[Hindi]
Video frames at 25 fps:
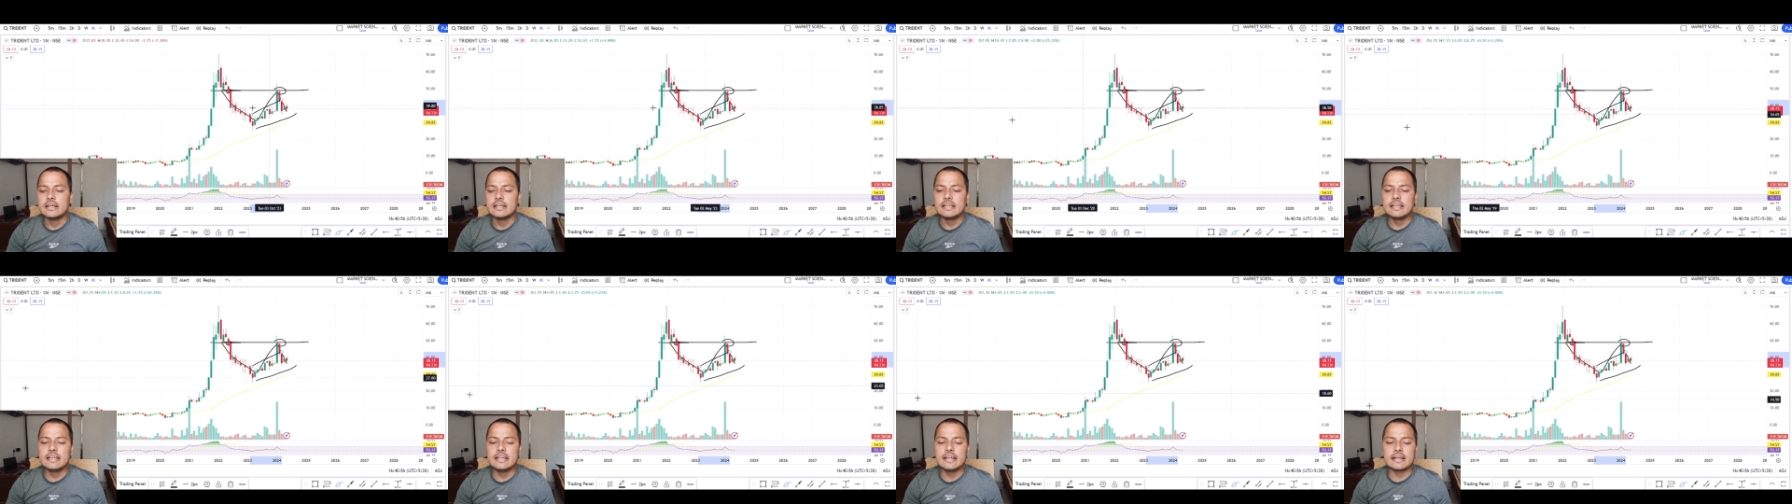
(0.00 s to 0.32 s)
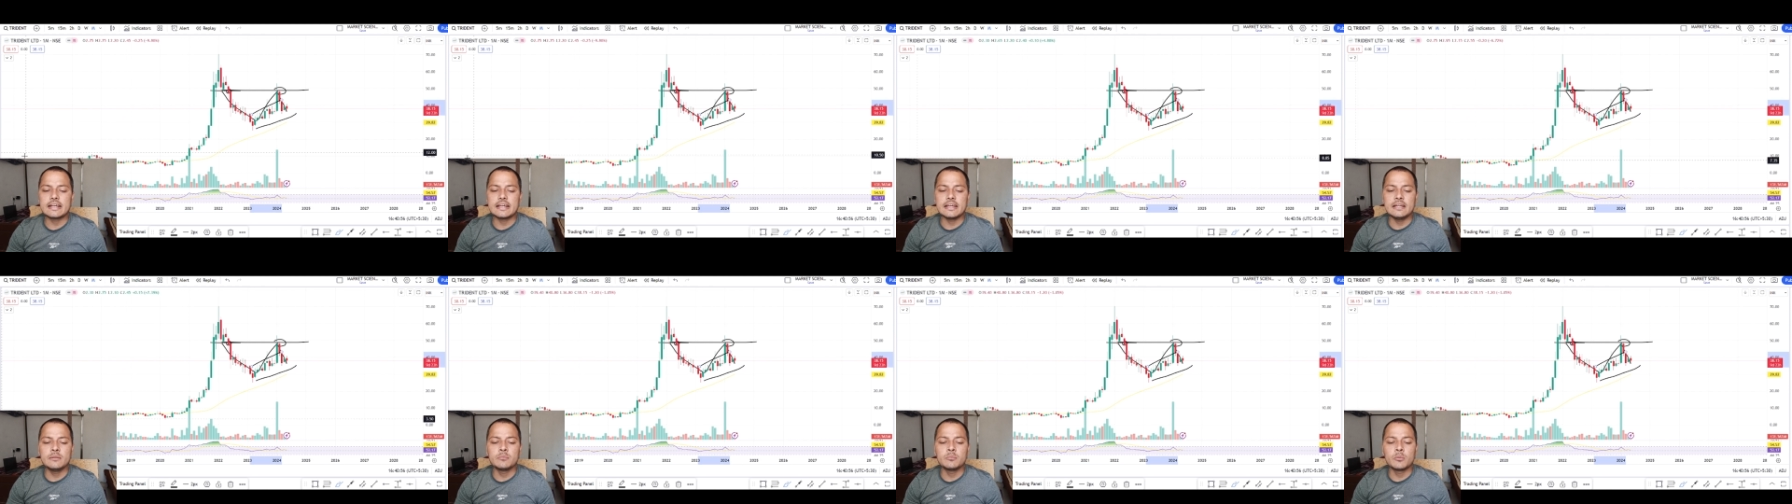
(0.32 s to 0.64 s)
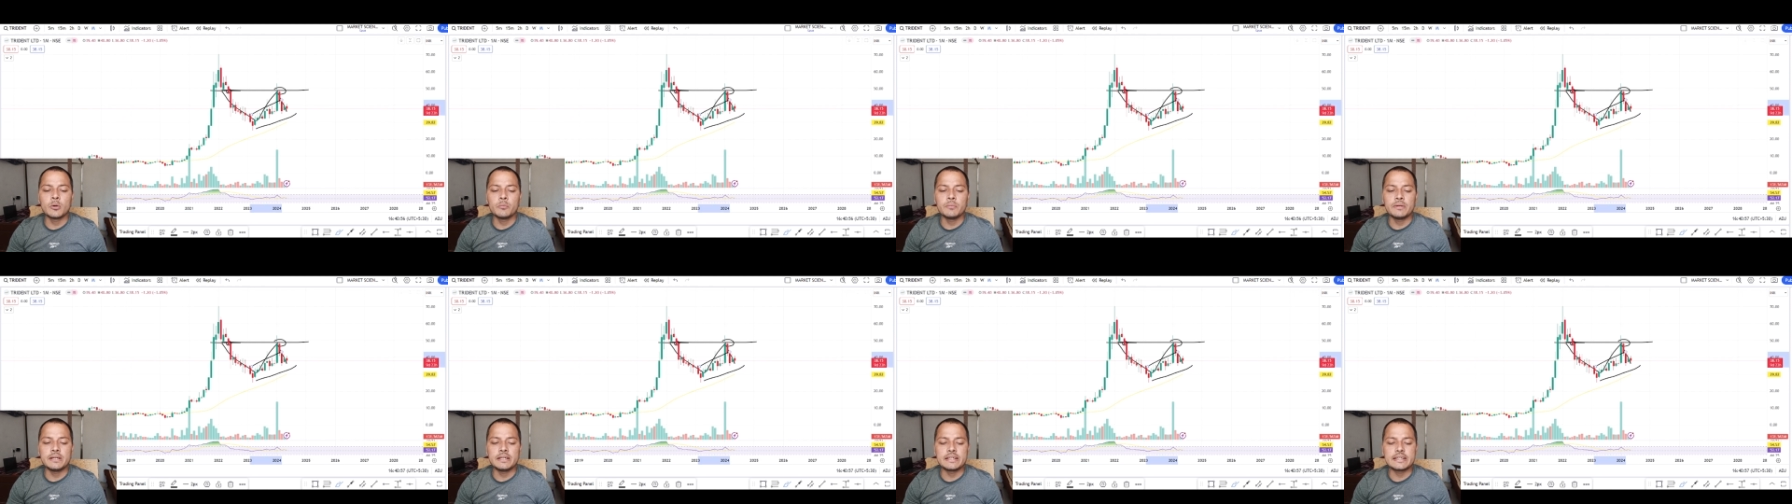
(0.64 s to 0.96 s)
लेकिन
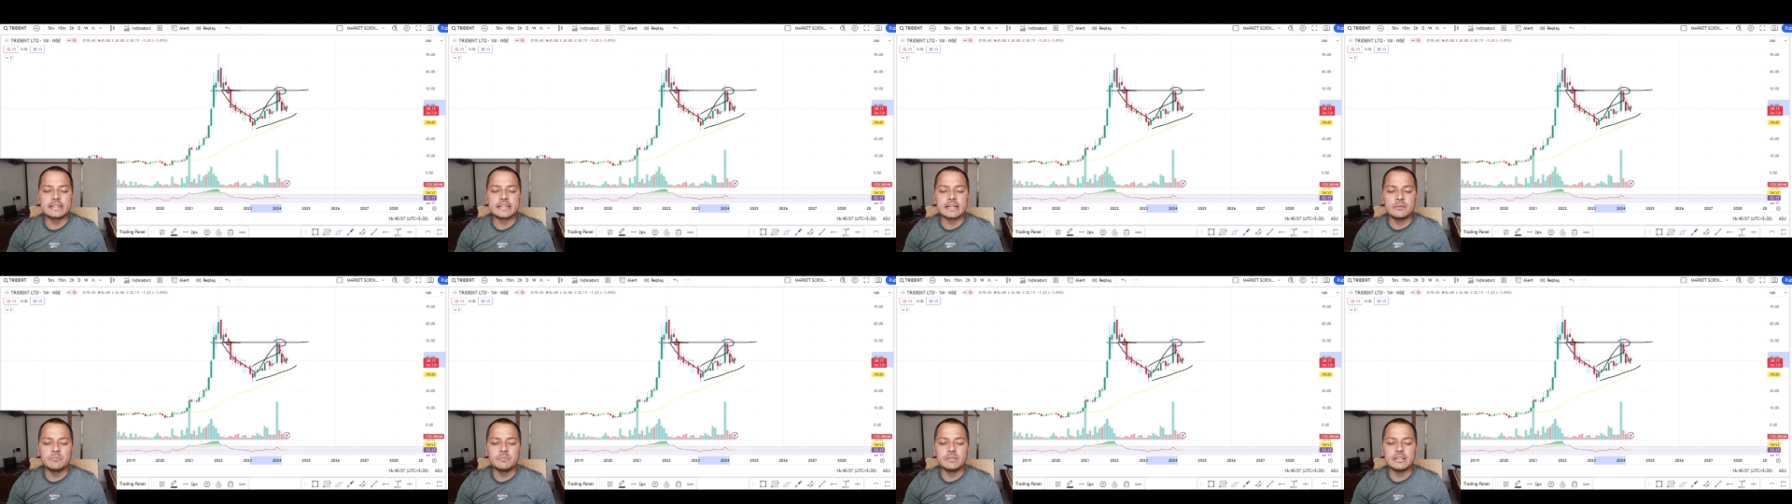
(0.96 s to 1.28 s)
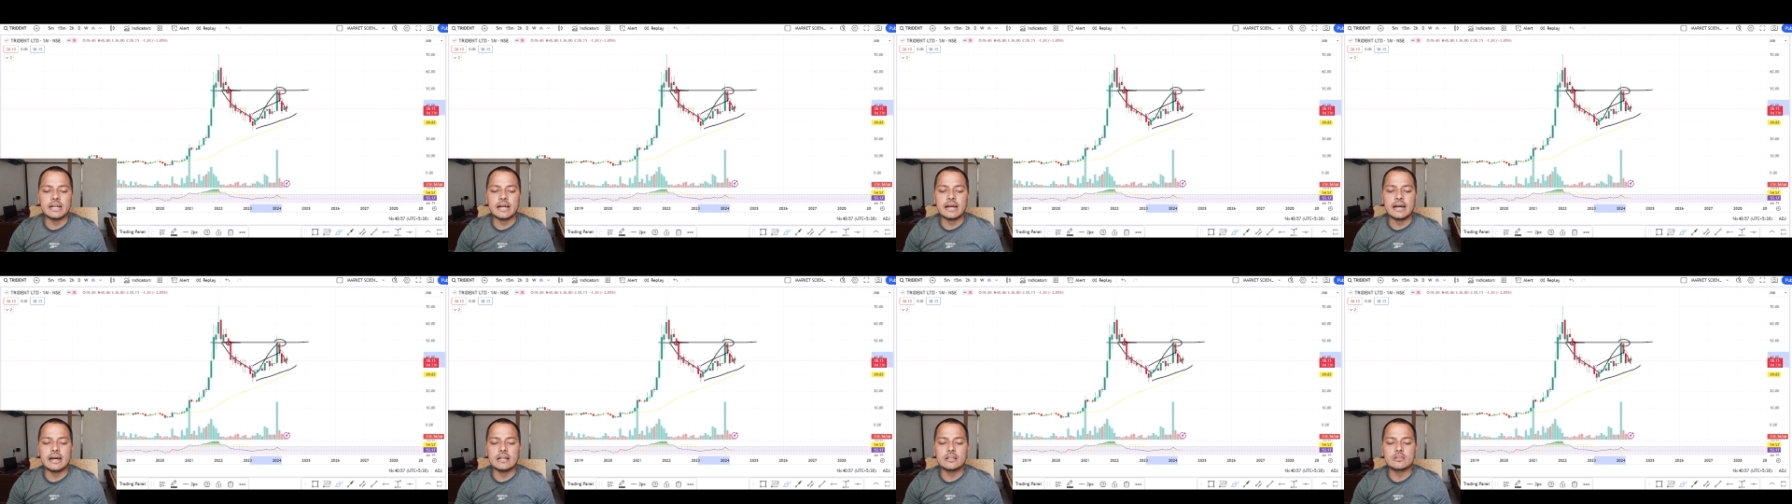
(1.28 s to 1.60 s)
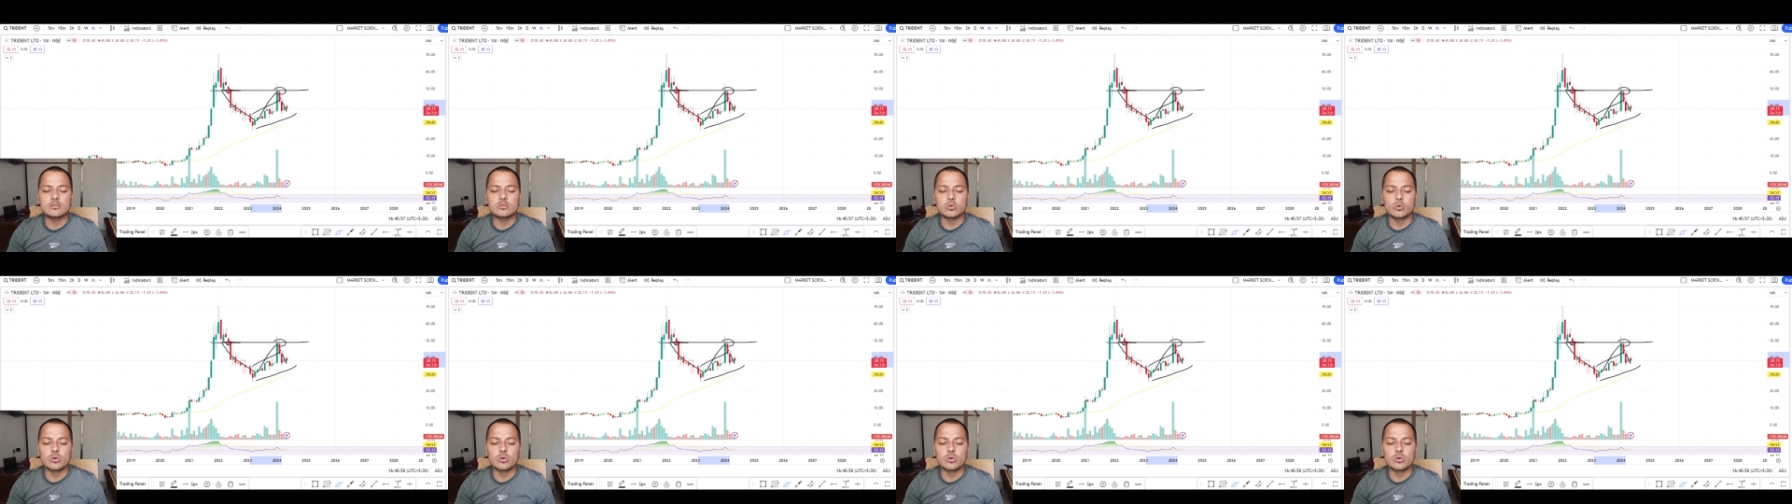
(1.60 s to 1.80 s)
मोमेंटम यहाँ